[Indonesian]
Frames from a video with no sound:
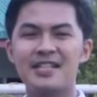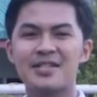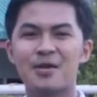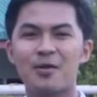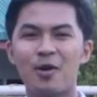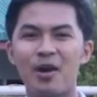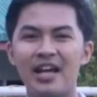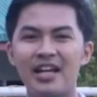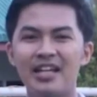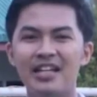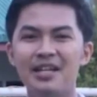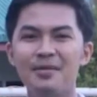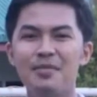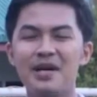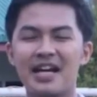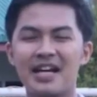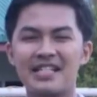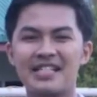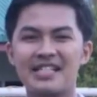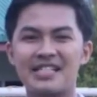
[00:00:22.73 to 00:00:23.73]
Sekolah ini
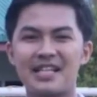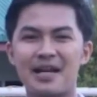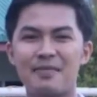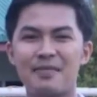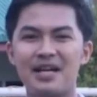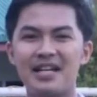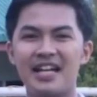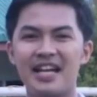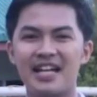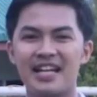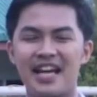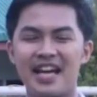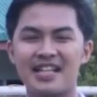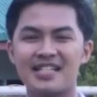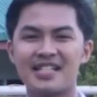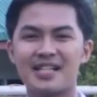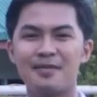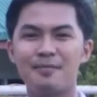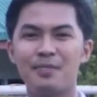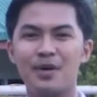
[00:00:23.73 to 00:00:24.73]
bekerja sama dengan
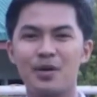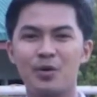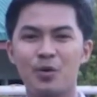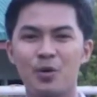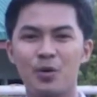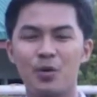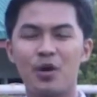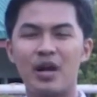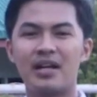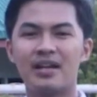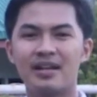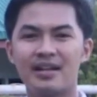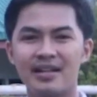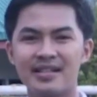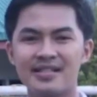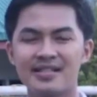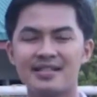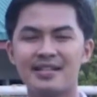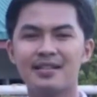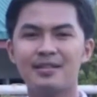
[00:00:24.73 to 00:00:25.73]
Yayasan Perguruan
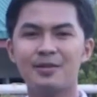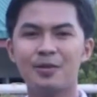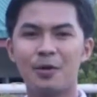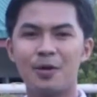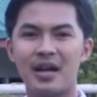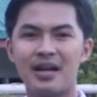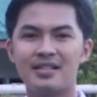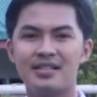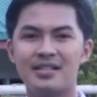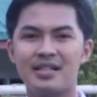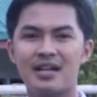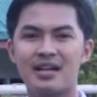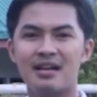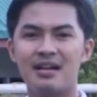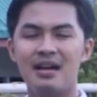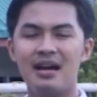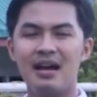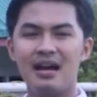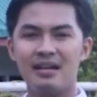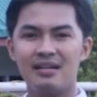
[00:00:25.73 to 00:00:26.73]
Kristen Toraja
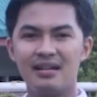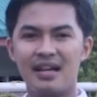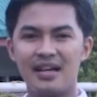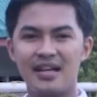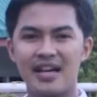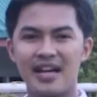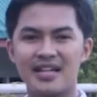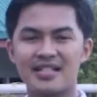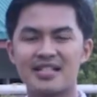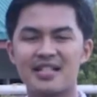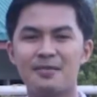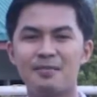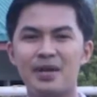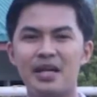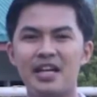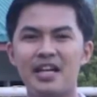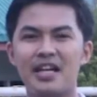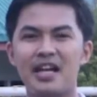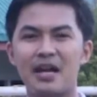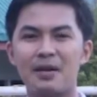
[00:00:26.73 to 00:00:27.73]
dan Yayasan
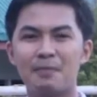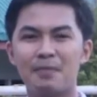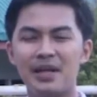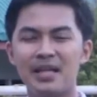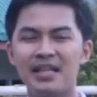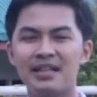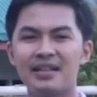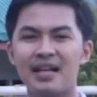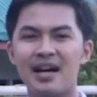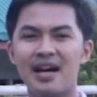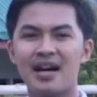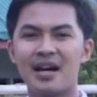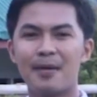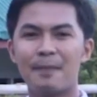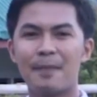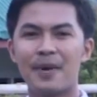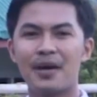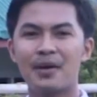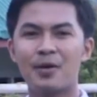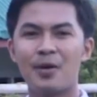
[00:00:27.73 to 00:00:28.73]
Pendidikan Pelita
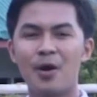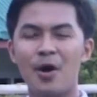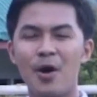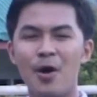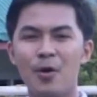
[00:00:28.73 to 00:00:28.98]
Harapan